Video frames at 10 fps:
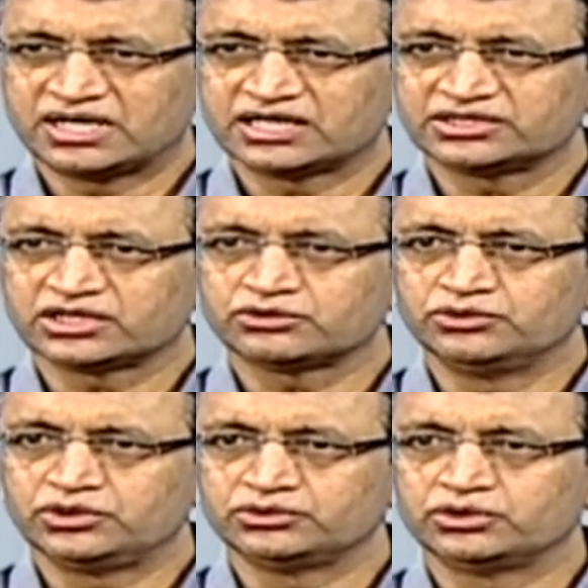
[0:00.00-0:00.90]
బాగా
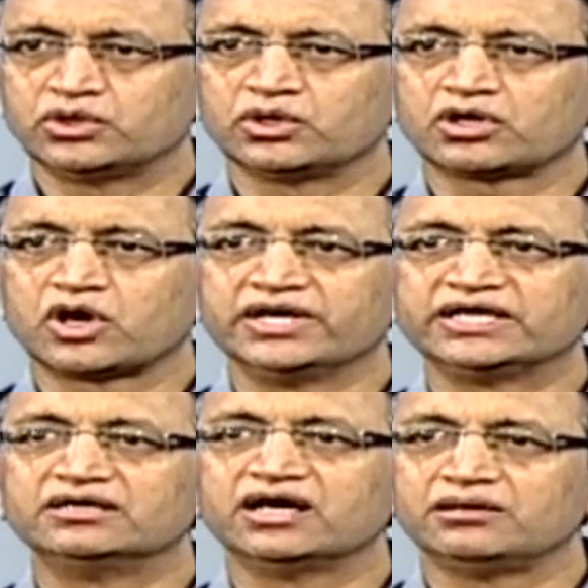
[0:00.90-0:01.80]
తక్కువ ఉంటుందో
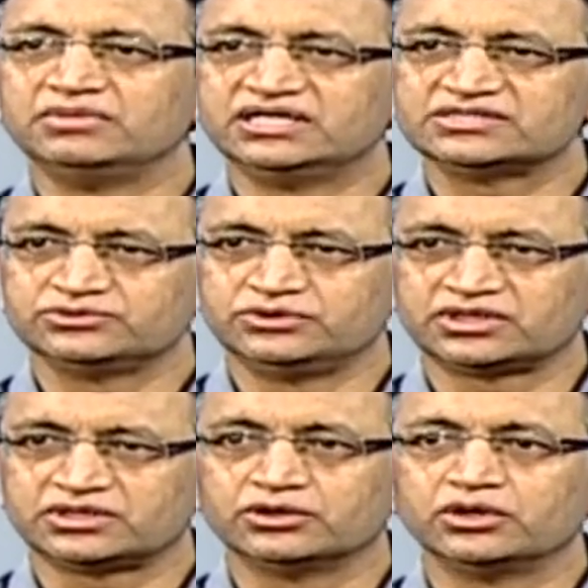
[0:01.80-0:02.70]
క్రానిక్ డయాబెటీస్
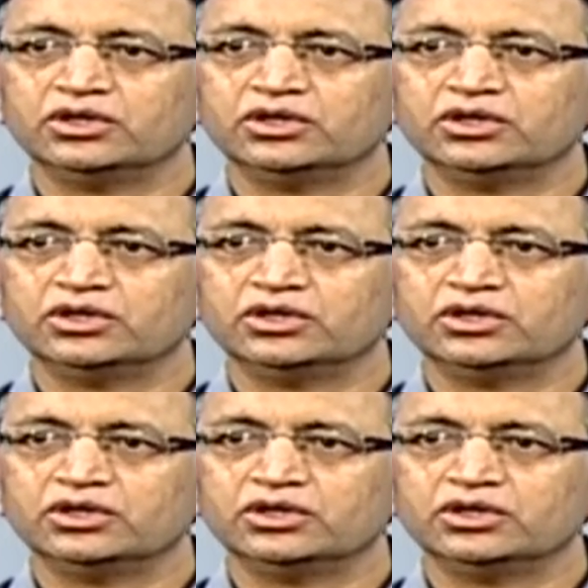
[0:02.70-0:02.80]
ఉంటారో